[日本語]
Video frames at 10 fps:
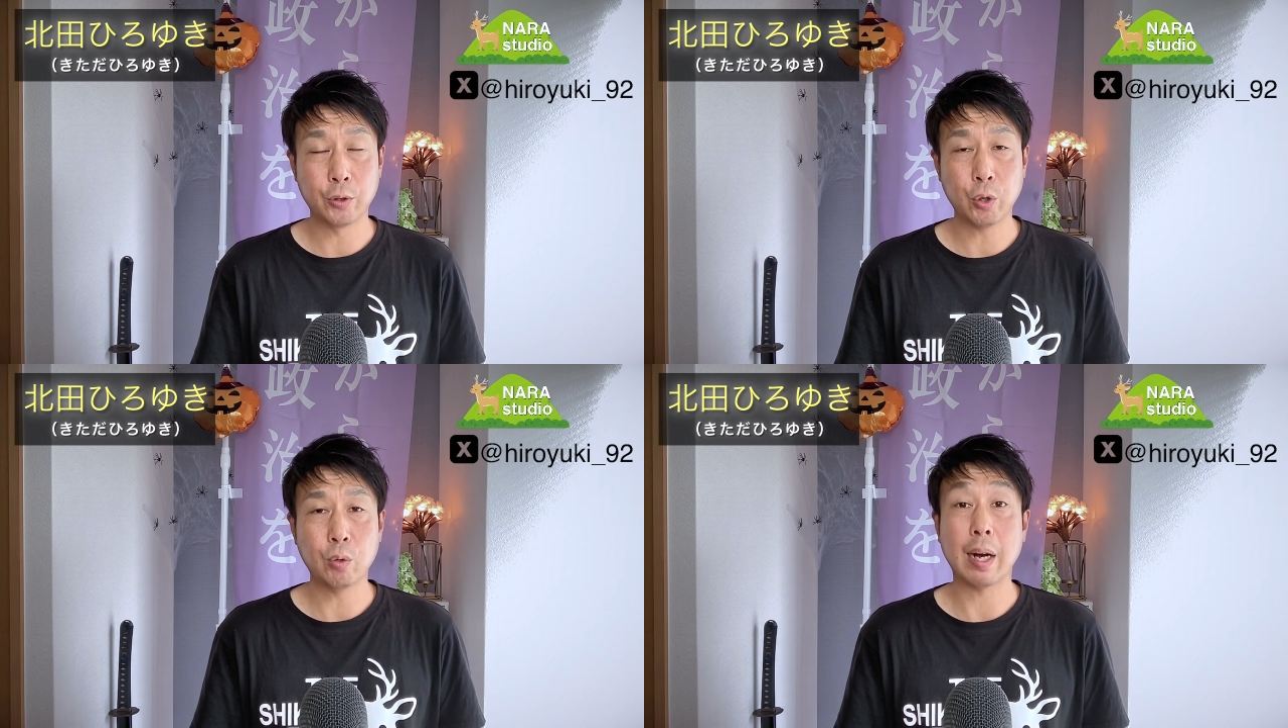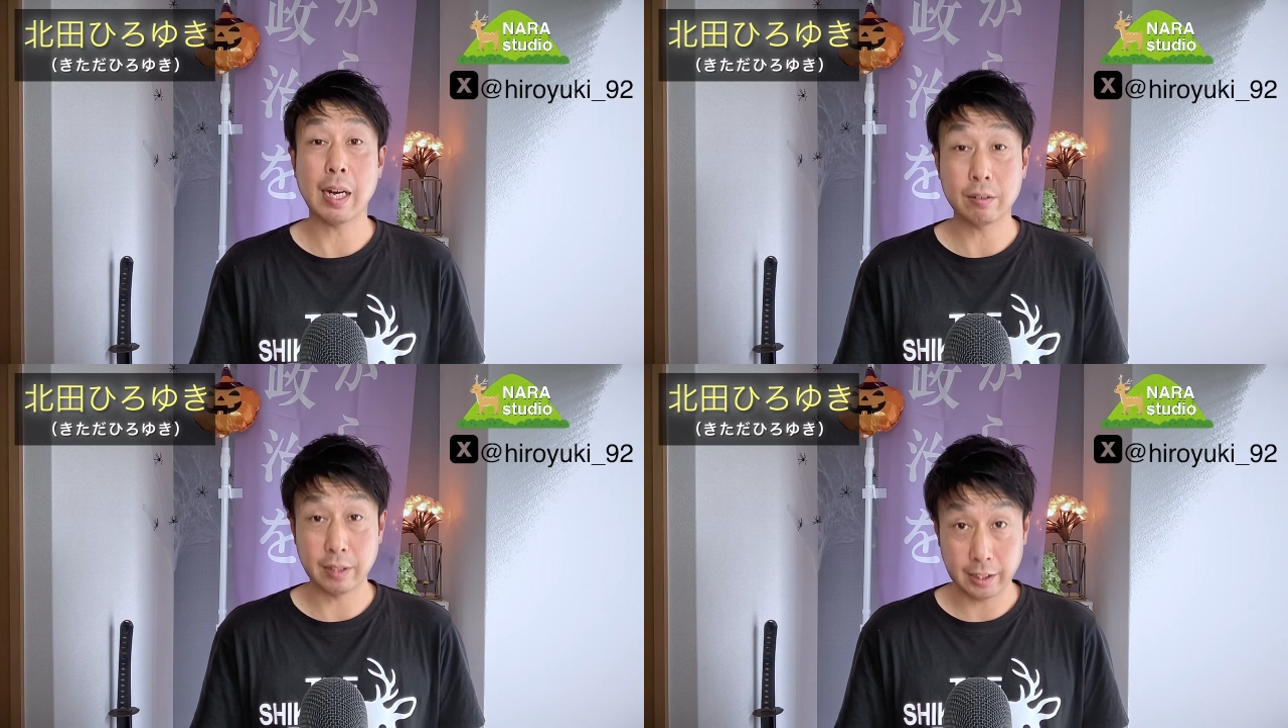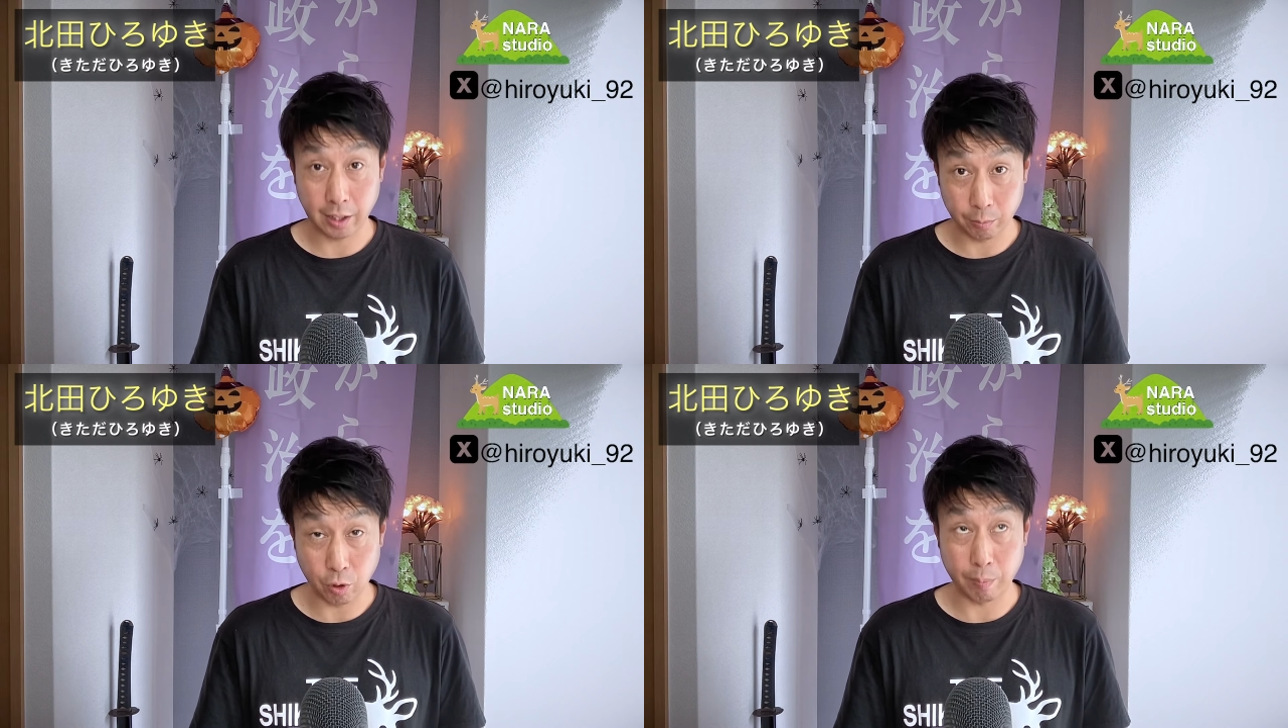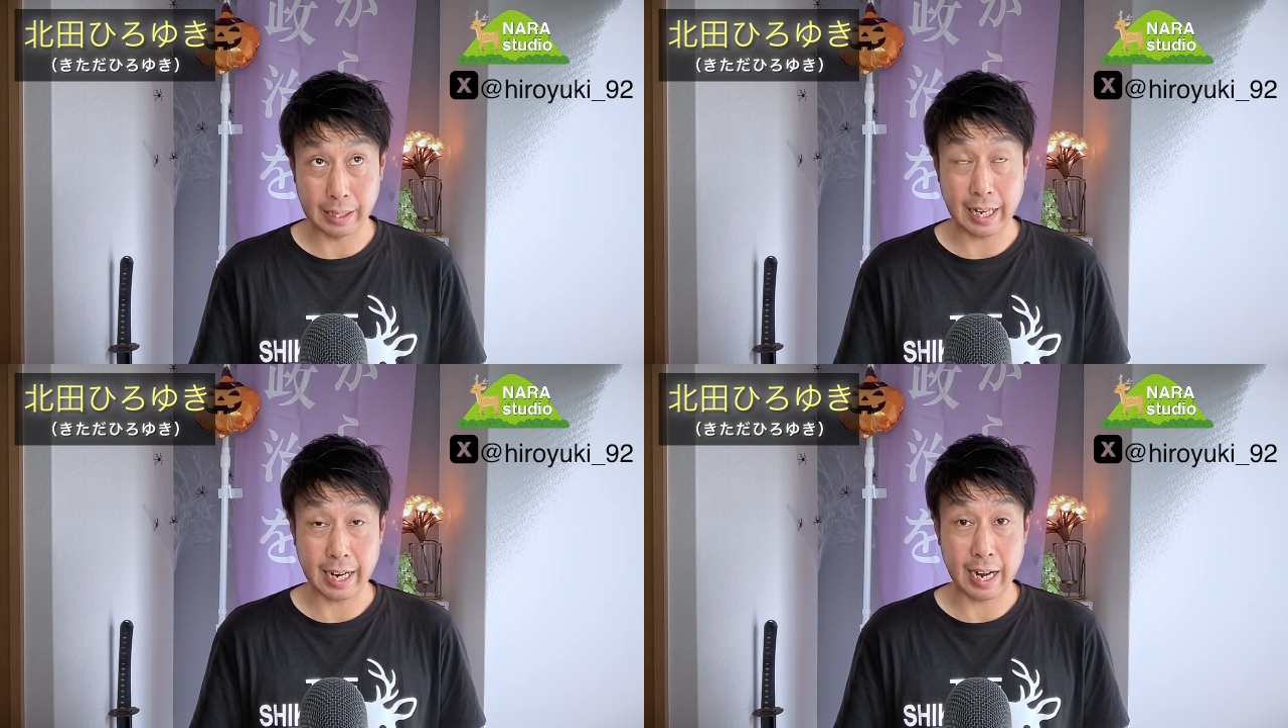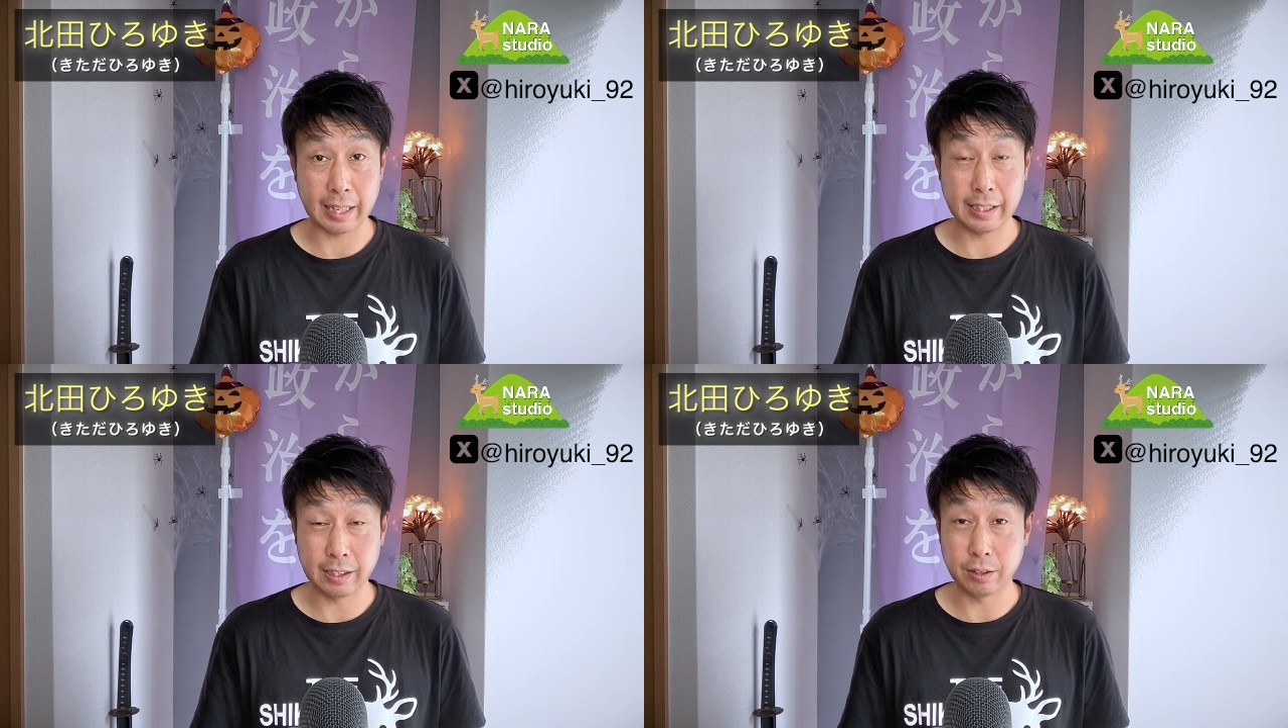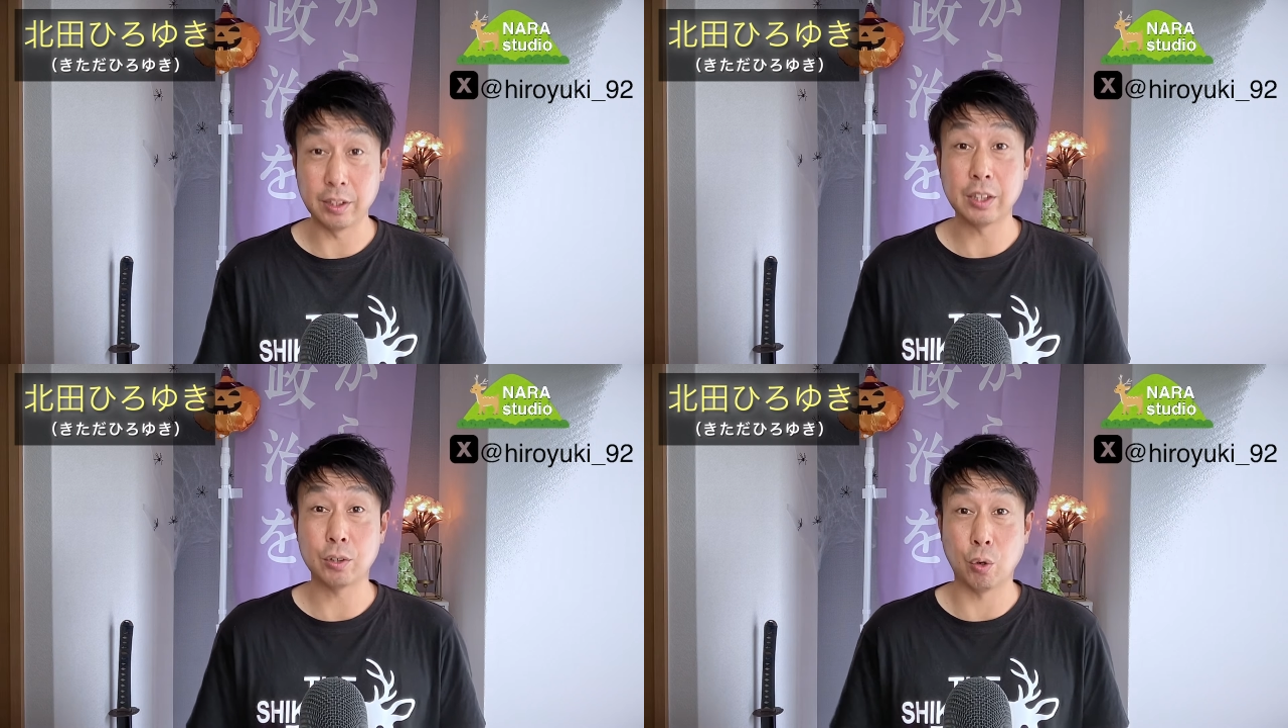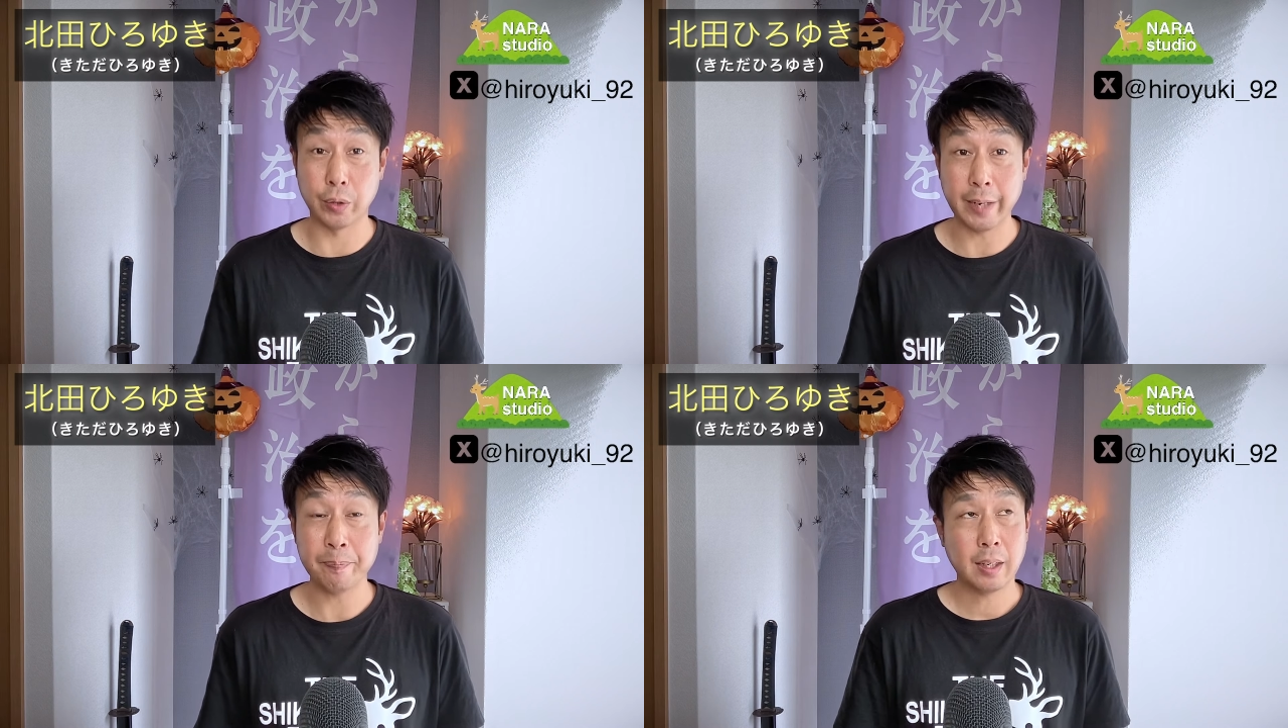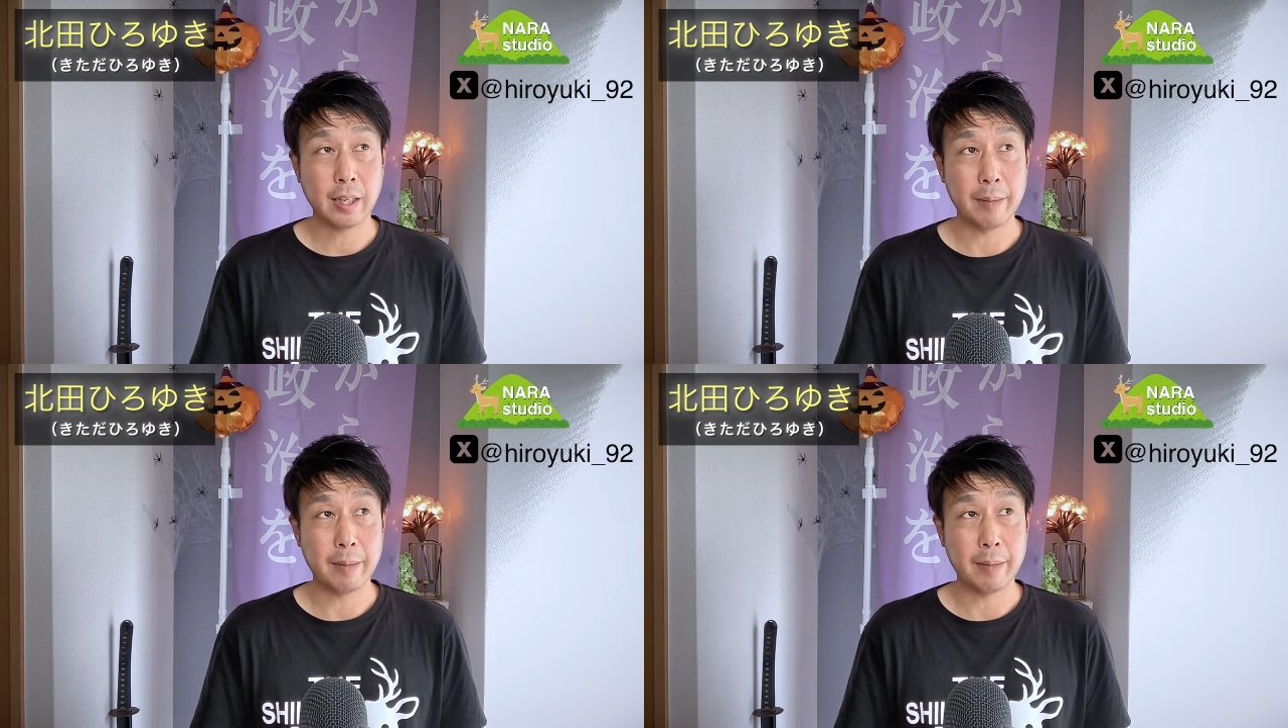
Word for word: よく分かるんですけども、まあ、奈良1区、2区等ね、